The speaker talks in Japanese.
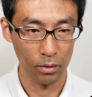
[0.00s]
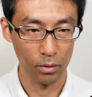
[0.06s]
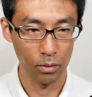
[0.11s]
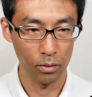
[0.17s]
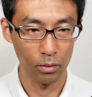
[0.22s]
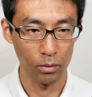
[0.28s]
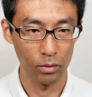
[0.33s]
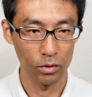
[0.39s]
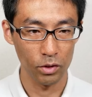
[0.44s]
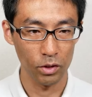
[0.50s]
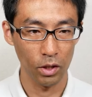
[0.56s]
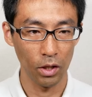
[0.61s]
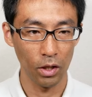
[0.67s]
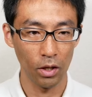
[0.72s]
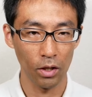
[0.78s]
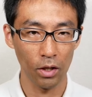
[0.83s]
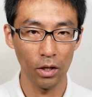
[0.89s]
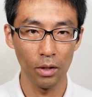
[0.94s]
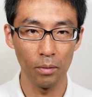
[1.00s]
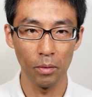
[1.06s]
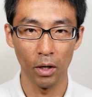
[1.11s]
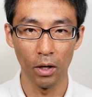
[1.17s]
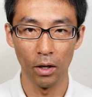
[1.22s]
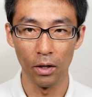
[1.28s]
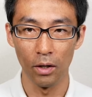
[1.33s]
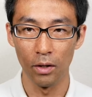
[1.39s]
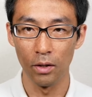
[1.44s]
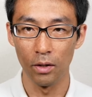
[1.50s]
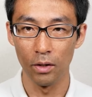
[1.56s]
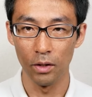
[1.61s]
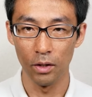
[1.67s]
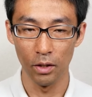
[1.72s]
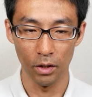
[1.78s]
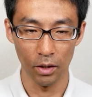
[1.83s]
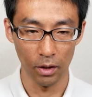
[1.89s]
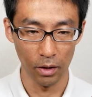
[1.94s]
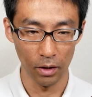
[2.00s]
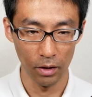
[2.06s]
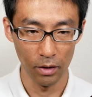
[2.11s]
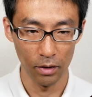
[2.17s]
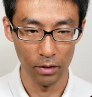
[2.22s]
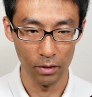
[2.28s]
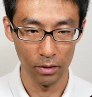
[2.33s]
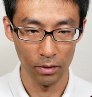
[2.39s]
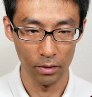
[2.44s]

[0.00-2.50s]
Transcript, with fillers: こうしてあげればいいかな。